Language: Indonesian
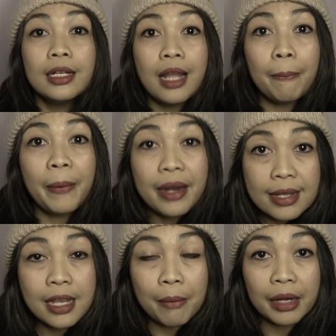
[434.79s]
Dan pada
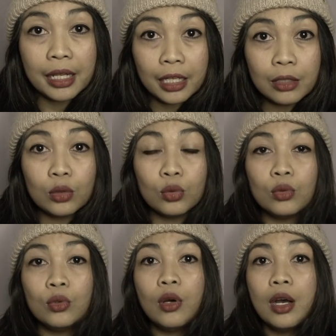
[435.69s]
zaman
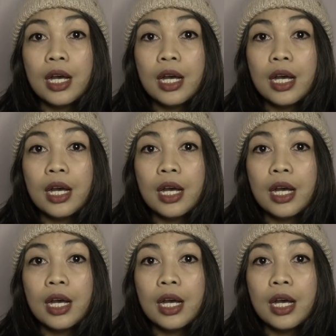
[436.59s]
itu